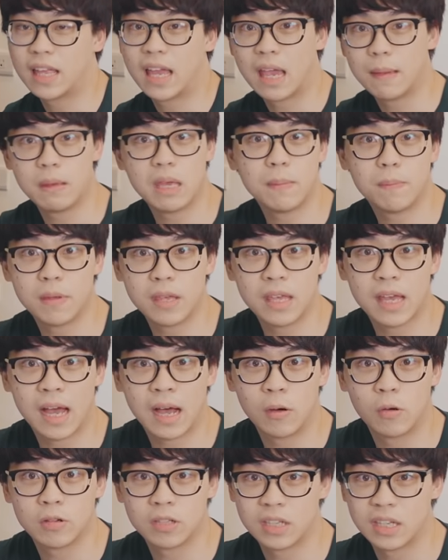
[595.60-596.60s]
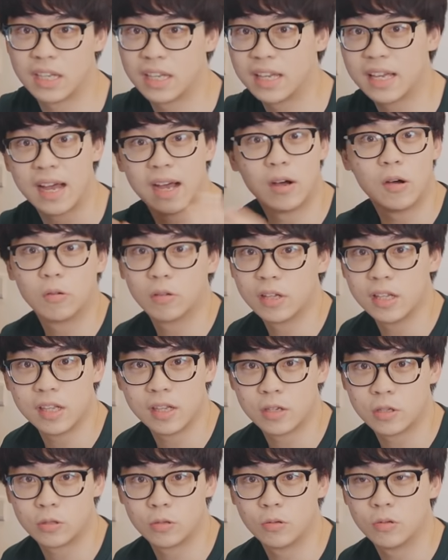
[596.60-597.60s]
的 A P P 啊，或者是银行红利
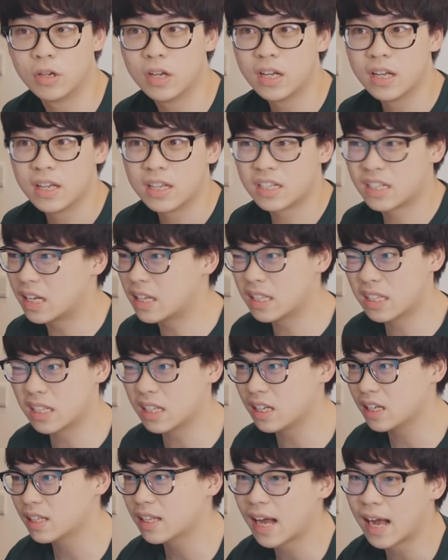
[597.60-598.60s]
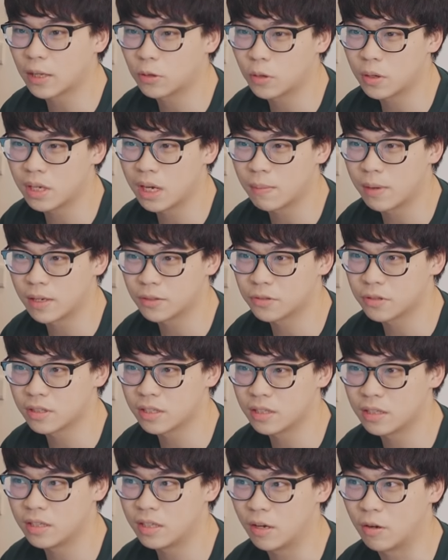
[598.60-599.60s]
点数限制一大堆，要么就
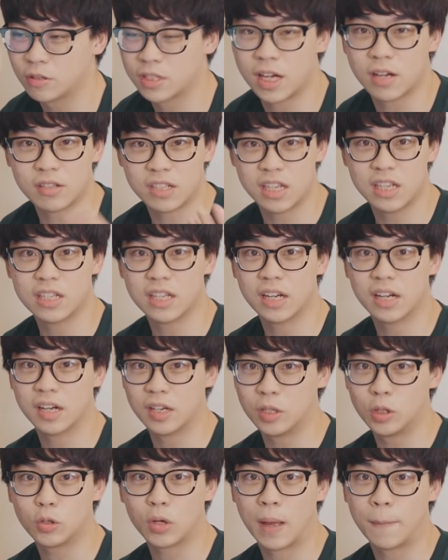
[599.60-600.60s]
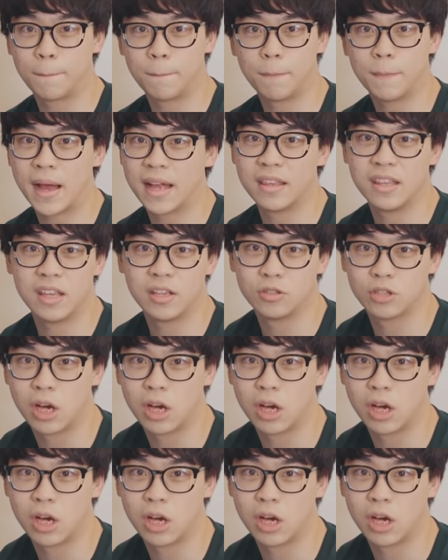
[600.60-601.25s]
是有效期限很短，半年